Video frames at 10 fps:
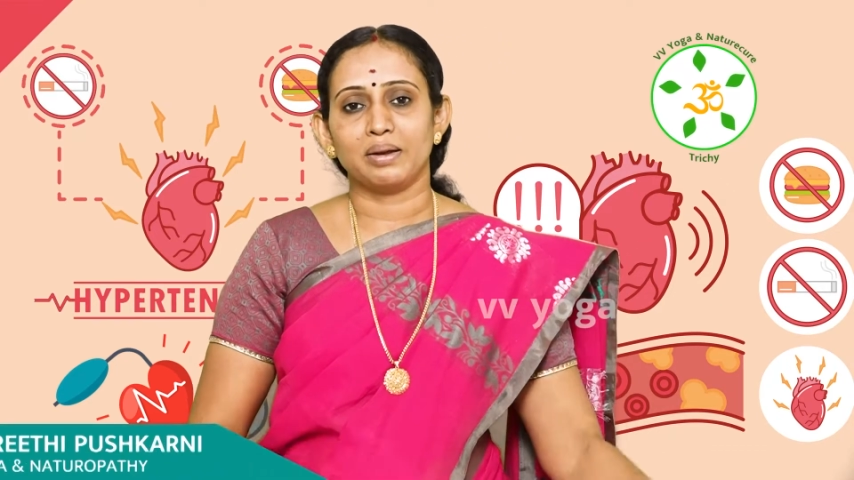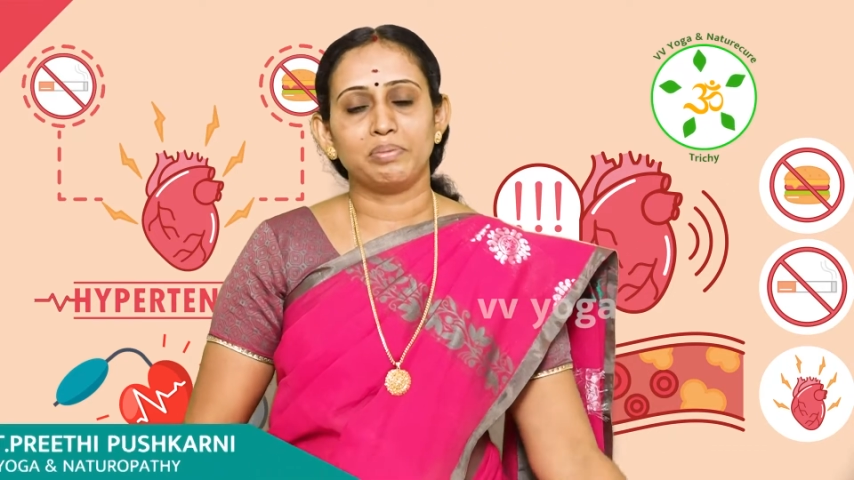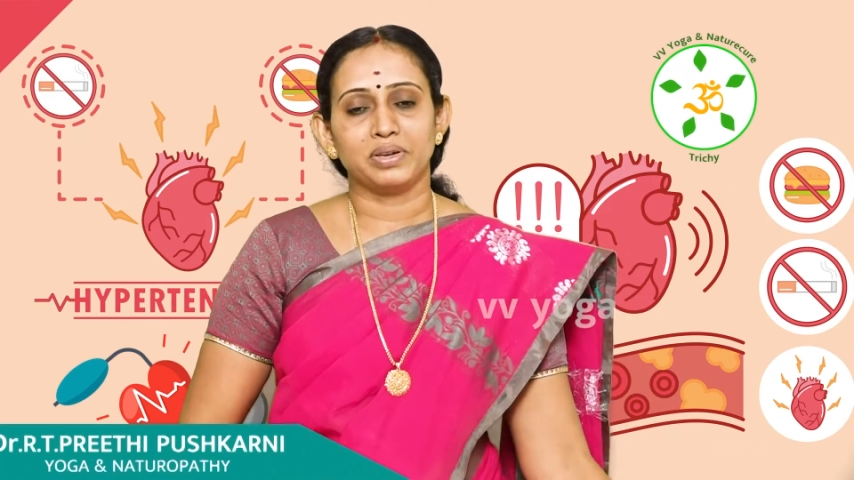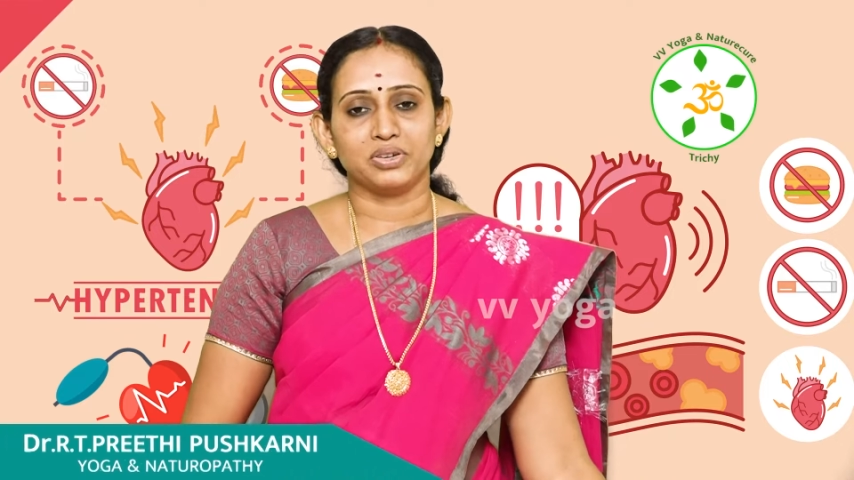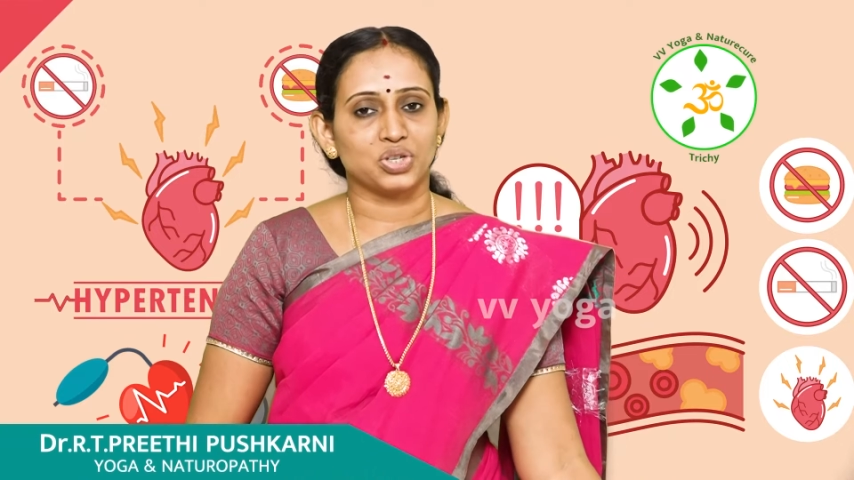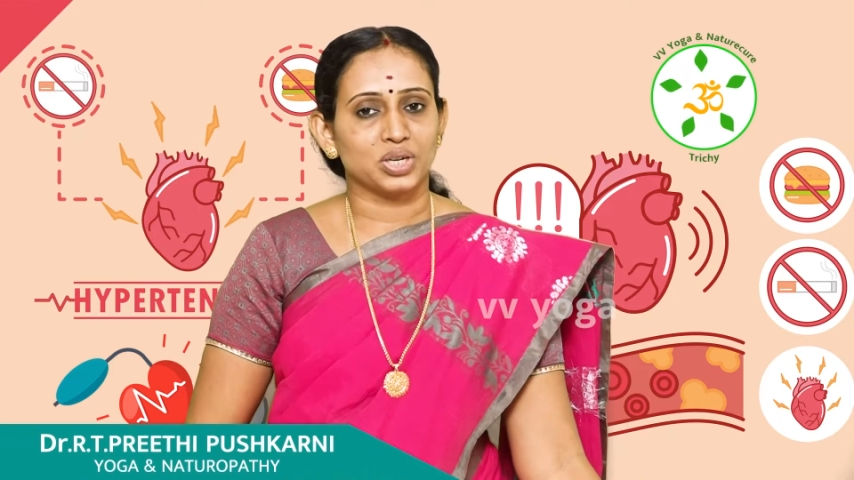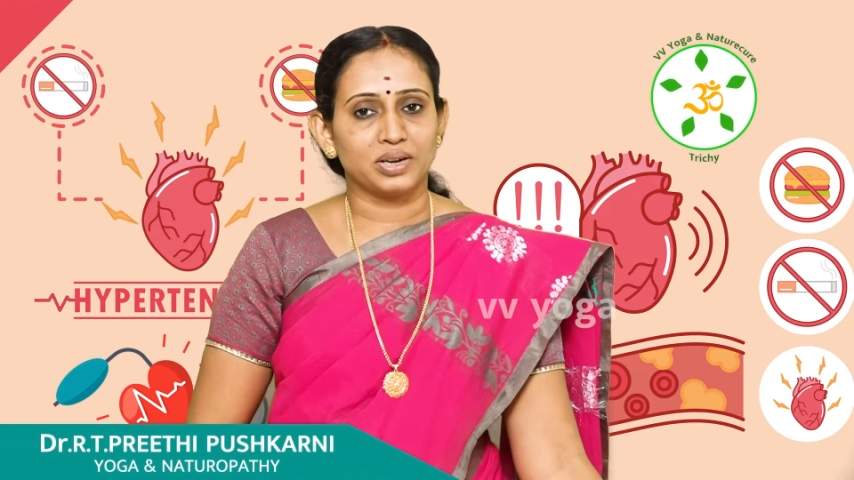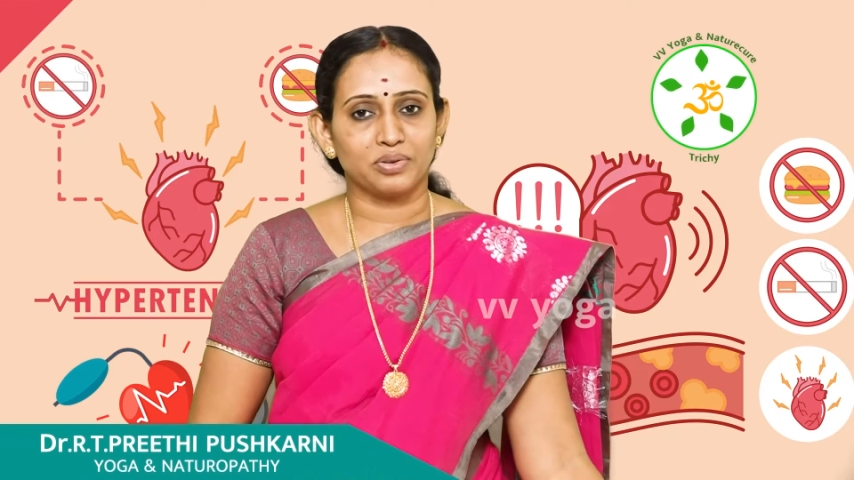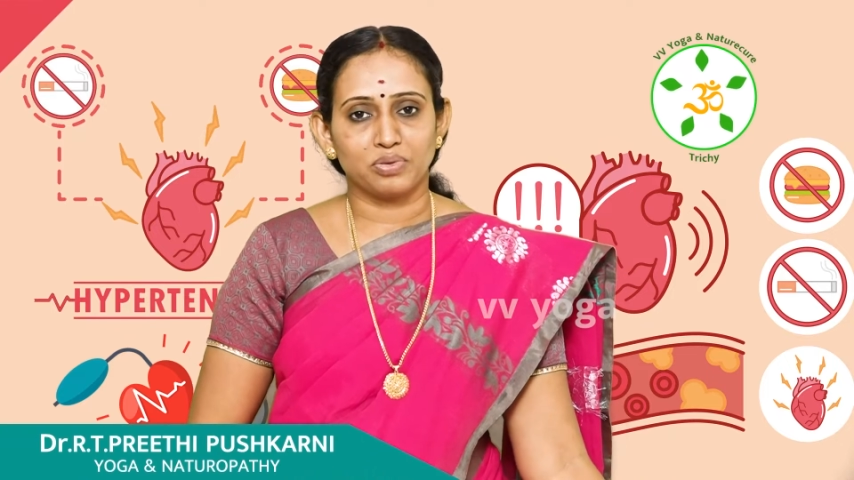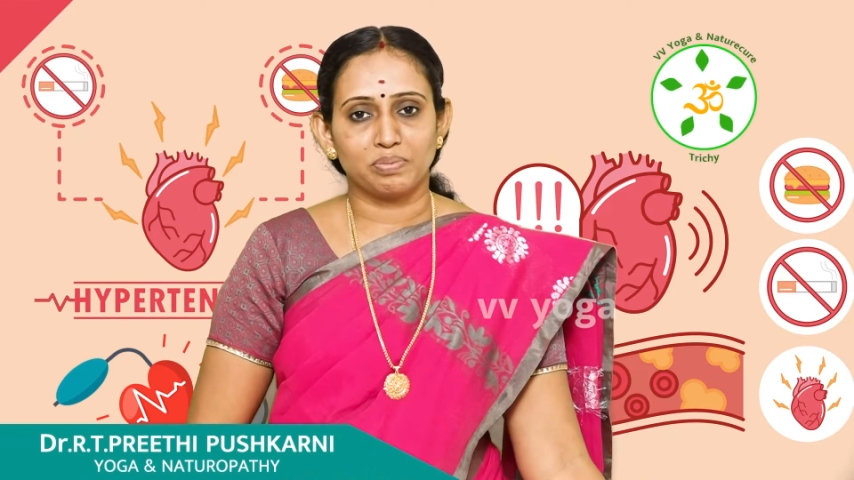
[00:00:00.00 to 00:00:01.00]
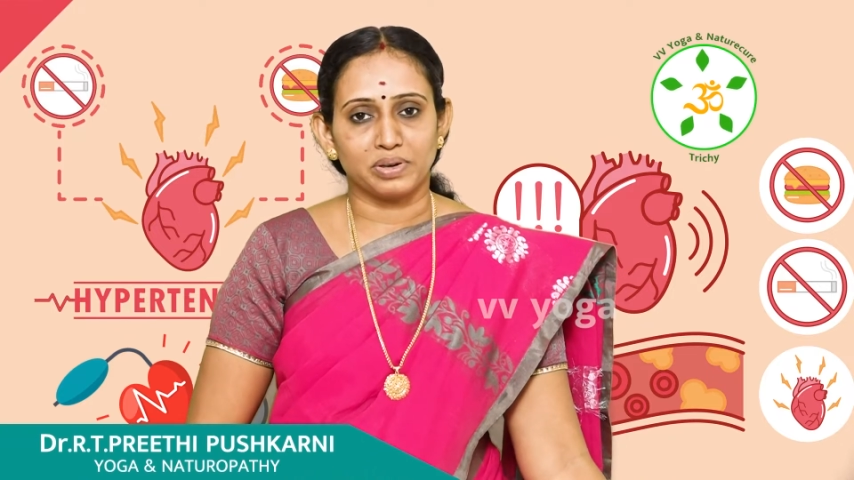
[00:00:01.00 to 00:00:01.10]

ஹைப்பர் டென்ஷனை கண்ட்ரோல்